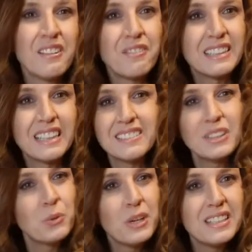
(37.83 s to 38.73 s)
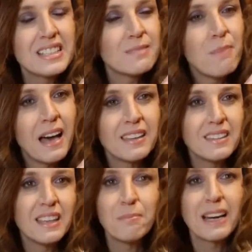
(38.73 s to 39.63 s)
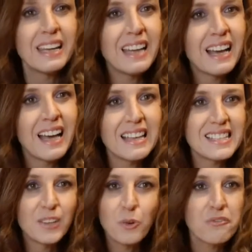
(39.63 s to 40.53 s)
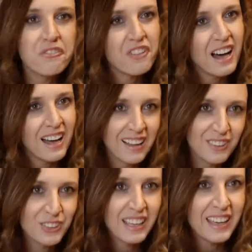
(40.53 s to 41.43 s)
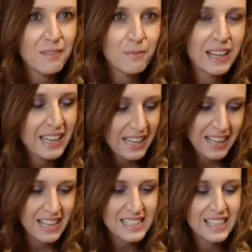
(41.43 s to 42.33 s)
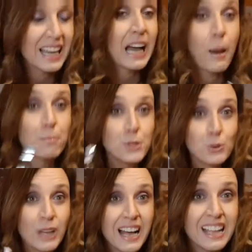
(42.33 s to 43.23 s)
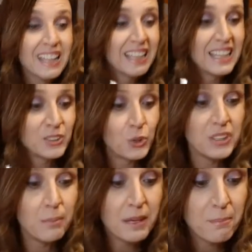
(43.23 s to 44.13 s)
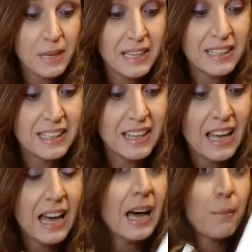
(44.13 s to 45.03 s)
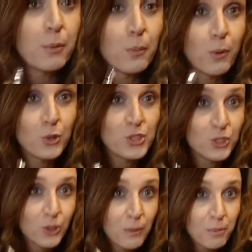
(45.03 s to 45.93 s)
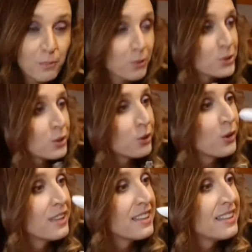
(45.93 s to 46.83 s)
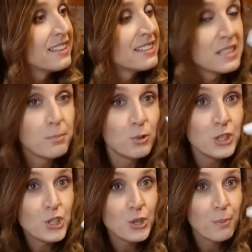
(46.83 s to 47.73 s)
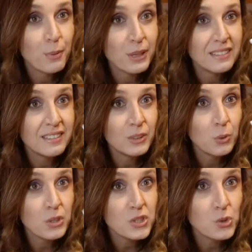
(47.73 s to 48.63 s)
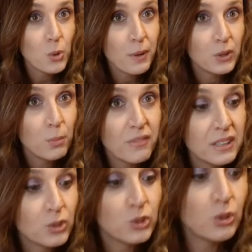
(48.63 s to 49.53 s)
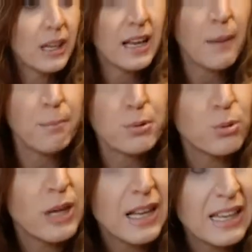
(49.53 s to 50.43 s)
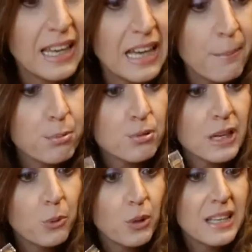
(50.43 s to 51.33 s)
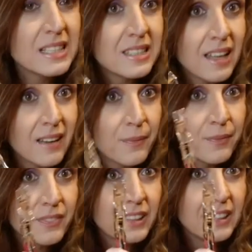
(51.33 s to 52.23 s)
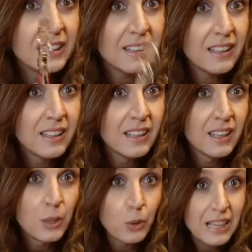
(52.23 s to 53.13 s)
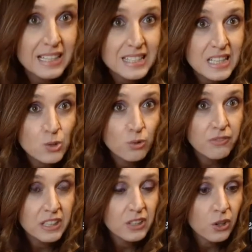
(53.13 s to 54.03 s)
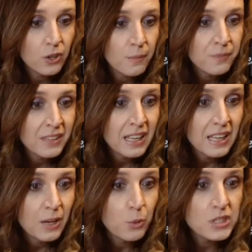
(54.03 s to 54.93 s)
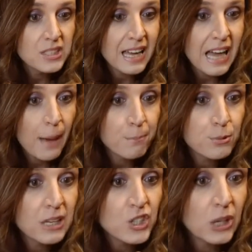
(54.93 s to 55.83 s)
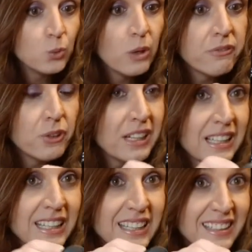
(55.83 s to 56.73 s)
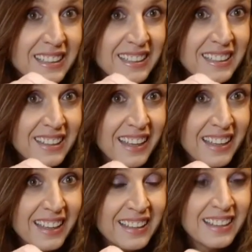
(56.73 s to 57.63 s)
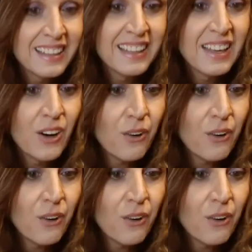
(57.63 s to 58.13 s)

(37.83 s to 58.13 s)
Fa tanti di quegli sbagli che magari a casa non fa, ok? Magari a casa la capsula la toglie per bene. Ah, a proposito, a proposito, si pulisce un pochettino qua sopra dopo aver tolto la capsula. La capsula è questa, vedete? Quella che sta sul vino. Questa capsula ha due forellini, eh?